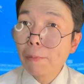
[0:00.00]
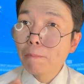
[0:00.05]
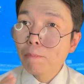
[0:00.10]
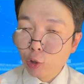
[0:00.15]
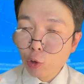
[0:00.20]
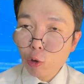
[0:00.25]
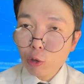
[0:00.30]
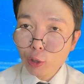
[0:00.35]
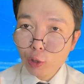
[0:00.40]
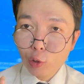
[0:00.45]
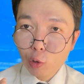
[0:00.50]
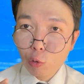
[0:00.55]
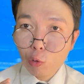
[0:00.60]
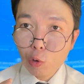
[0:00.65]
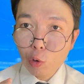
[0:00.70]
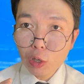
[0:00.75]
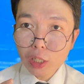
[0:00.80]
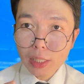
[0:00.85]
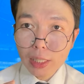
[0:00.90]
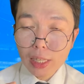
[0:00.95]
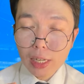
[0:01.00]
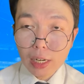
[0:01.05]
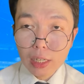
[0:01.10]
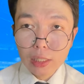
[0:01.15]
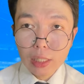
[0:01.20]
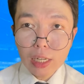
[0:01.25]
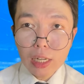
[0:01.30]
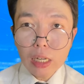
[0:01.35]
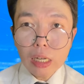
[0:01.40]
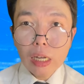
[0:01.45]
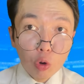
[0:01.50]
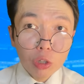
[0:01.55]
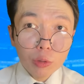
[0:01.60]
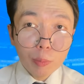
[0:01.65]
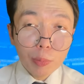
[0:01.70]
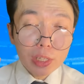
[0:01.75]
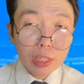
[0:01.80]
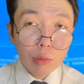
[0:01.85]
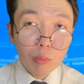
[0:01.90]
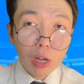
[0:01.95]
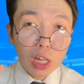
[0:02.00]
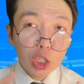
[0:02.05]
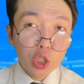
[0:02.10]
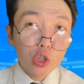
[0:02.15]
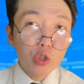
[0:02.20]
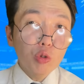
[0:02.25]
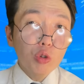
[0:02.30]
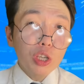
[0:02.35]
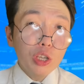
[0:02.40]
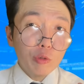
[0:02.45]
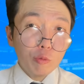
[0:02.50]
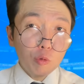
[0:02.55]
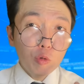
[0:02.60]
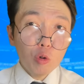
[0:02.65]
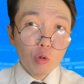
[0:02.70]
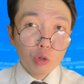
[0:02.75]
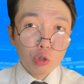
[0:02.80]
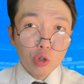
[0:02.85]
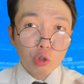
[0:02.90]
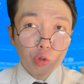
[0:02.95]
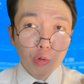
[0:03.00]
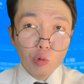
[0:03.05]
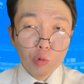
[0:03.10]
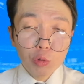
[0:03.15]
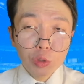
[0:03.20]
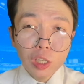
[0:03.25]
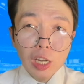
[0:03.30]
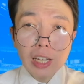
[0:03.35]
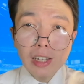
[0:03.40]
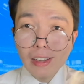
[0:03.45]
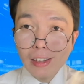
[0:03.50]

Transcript: Но с другой стороны, он понимал, что его ждут